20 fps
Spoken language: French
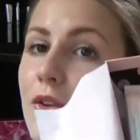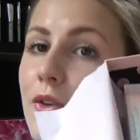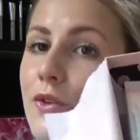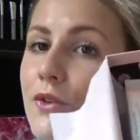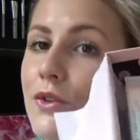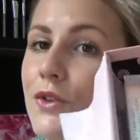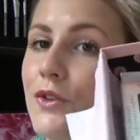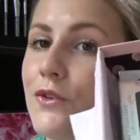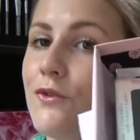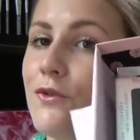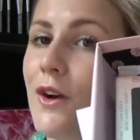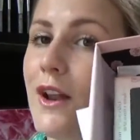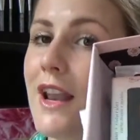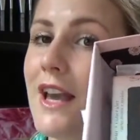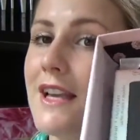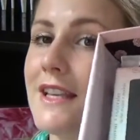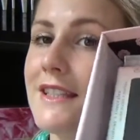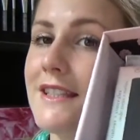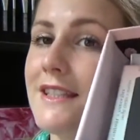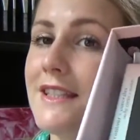Donc
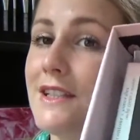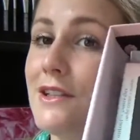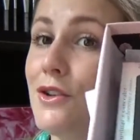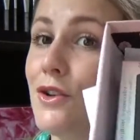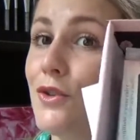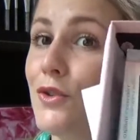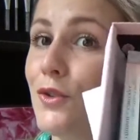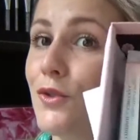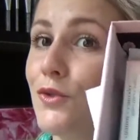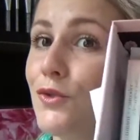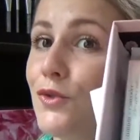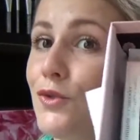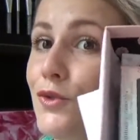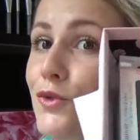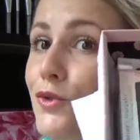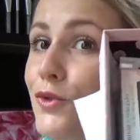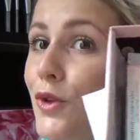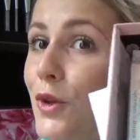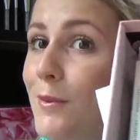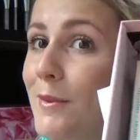voilà ici le
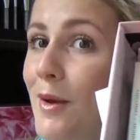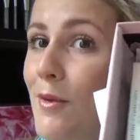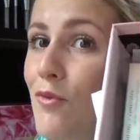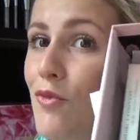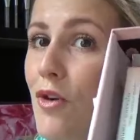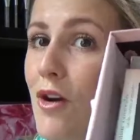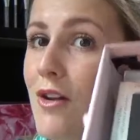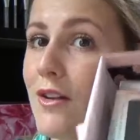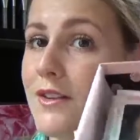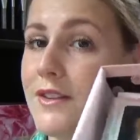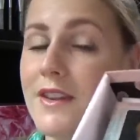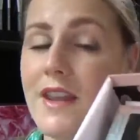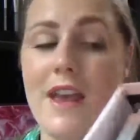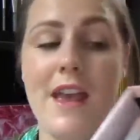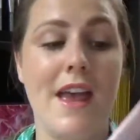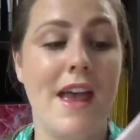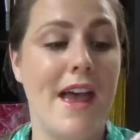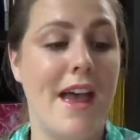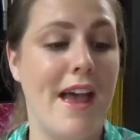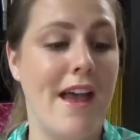contenu de ma boîte.
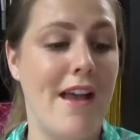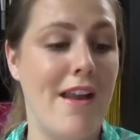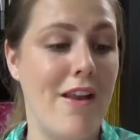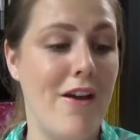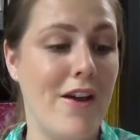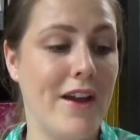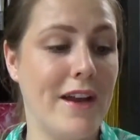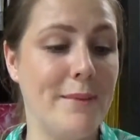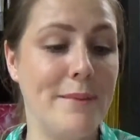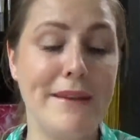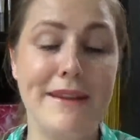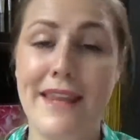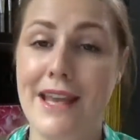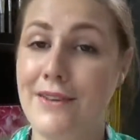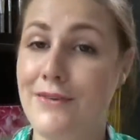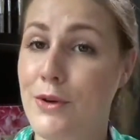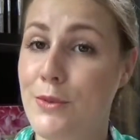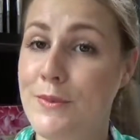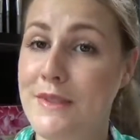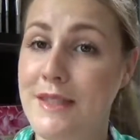Alors il m'était
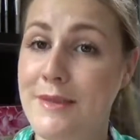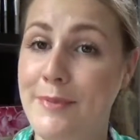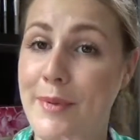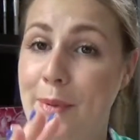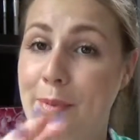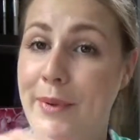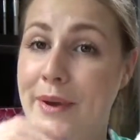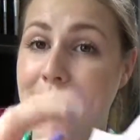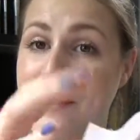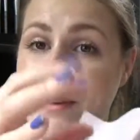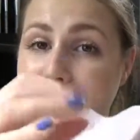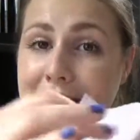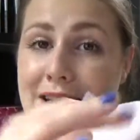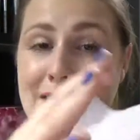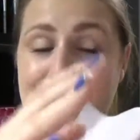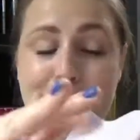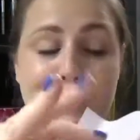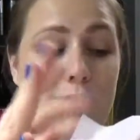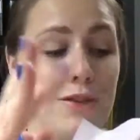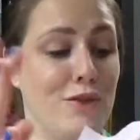un petit peu peint avec
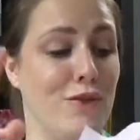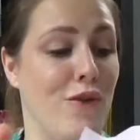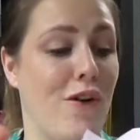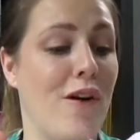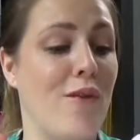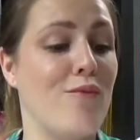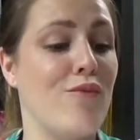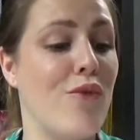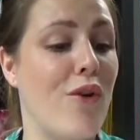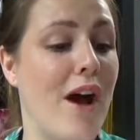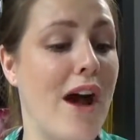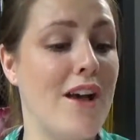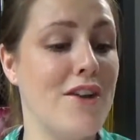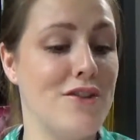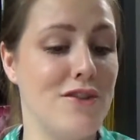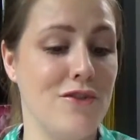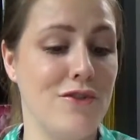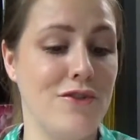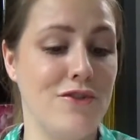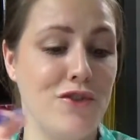l'espèce de
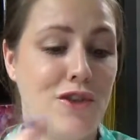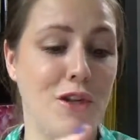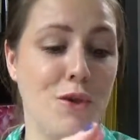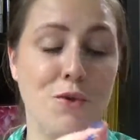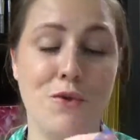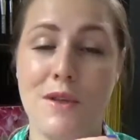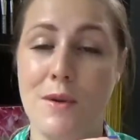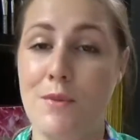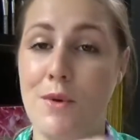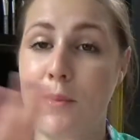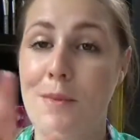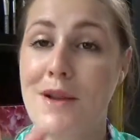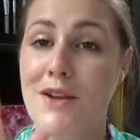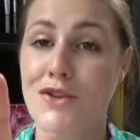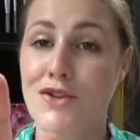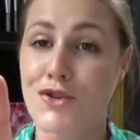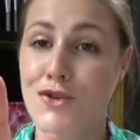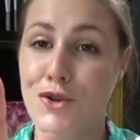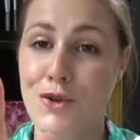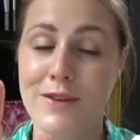rembourrage là, je l'ai tout
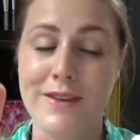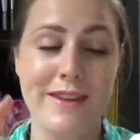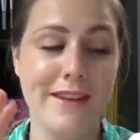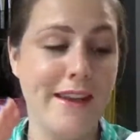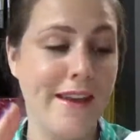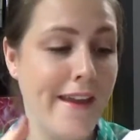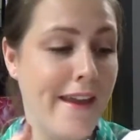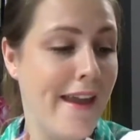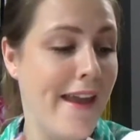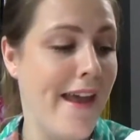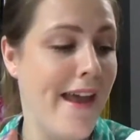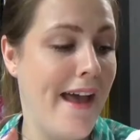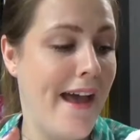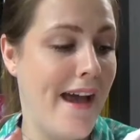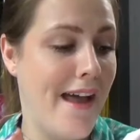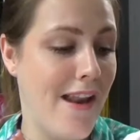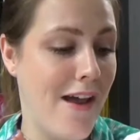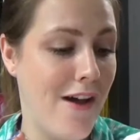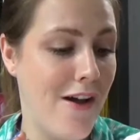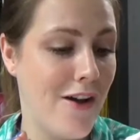simplement jeté.
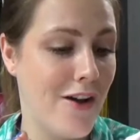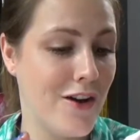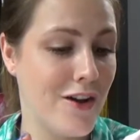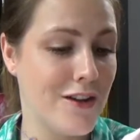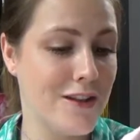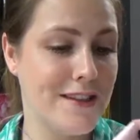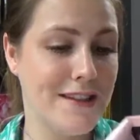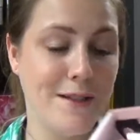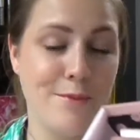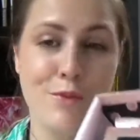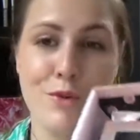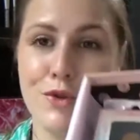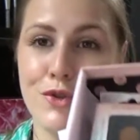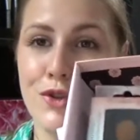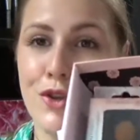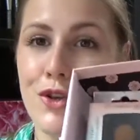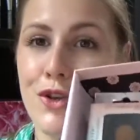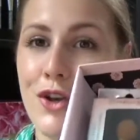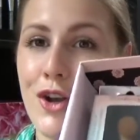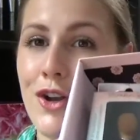Alors c'est pour
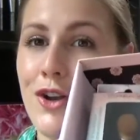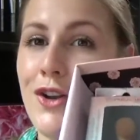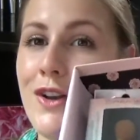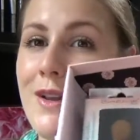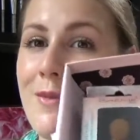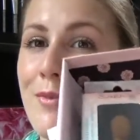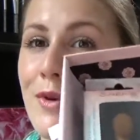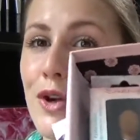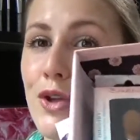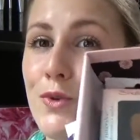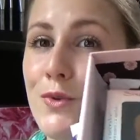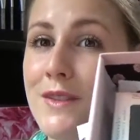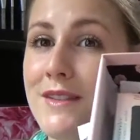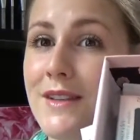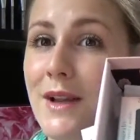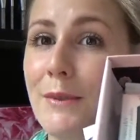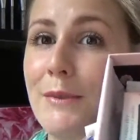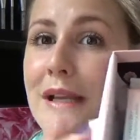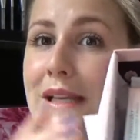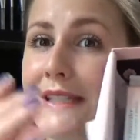ça que là les produits
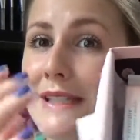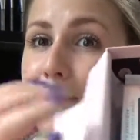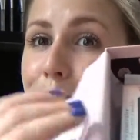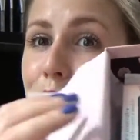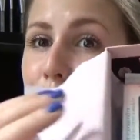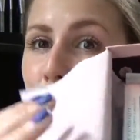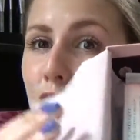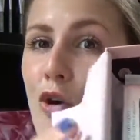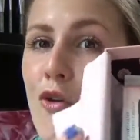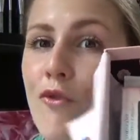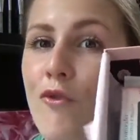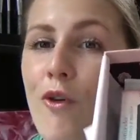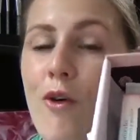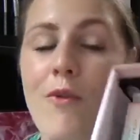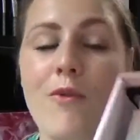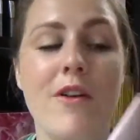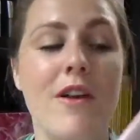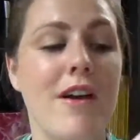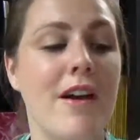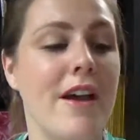semblent assez
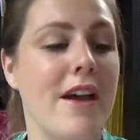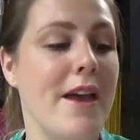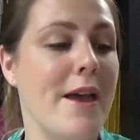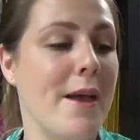profonds là.